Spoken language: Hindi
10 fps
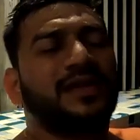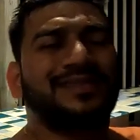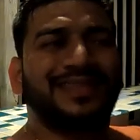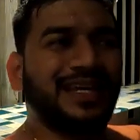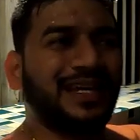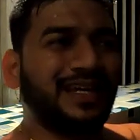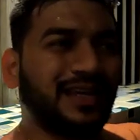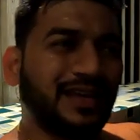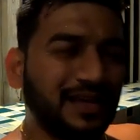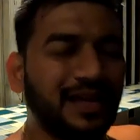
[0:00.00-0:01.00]
इसलिए
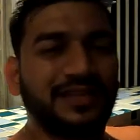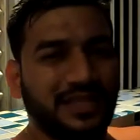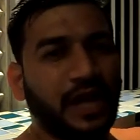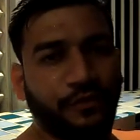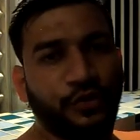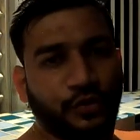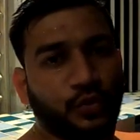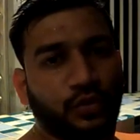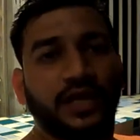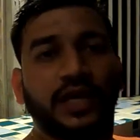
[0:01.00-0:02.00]
हर जगह वीडियो
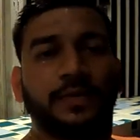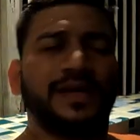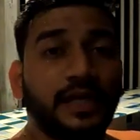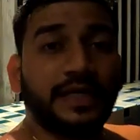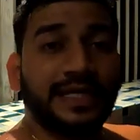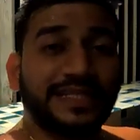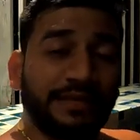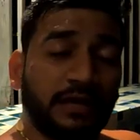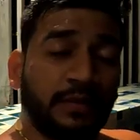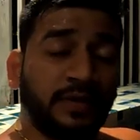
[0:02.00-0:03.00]
शूट नहीं कर पाए
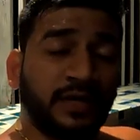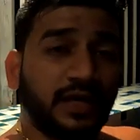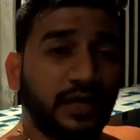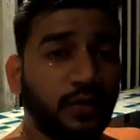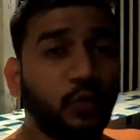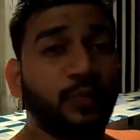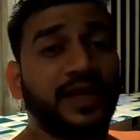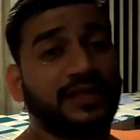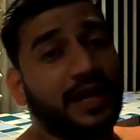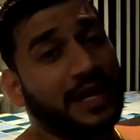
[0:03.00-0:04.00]
इसलिए मैं अभी रूम
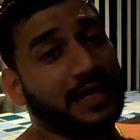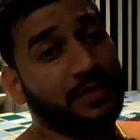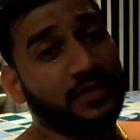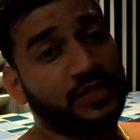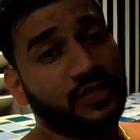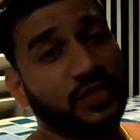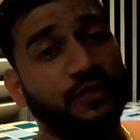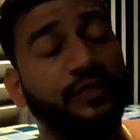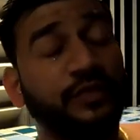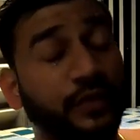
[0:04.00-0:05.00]
के अंदर आने के बाद इस
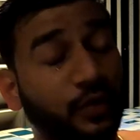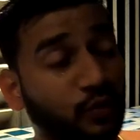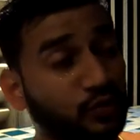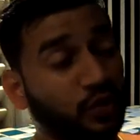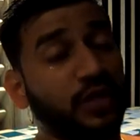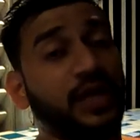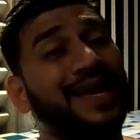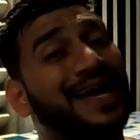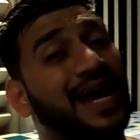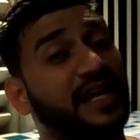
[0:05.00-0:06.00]
वीडियो को जो है
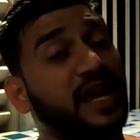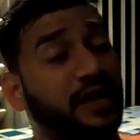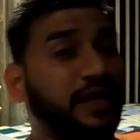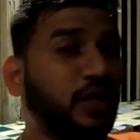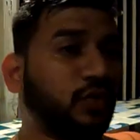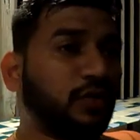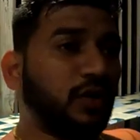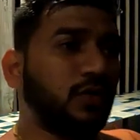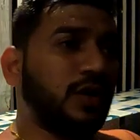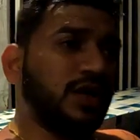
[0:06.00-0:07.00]
आगे कंटिन्यू कर
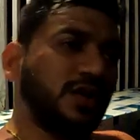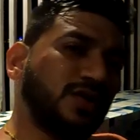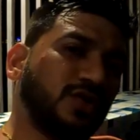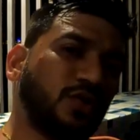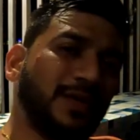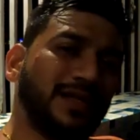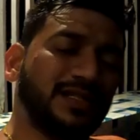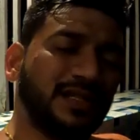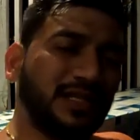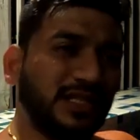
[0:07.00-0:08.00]
रहा हूँ तो
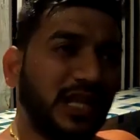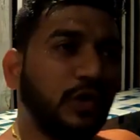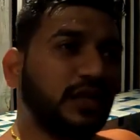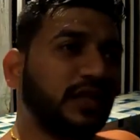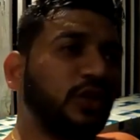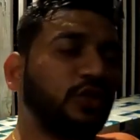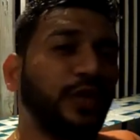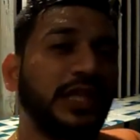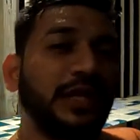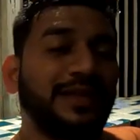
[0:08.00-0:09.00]
बस चिल आउट करते हो
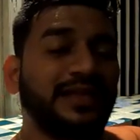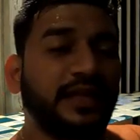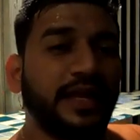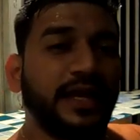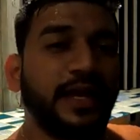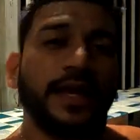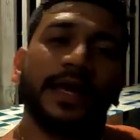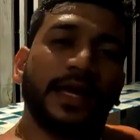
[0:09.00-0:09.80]
थोड़ी देर बाद निकलेंगे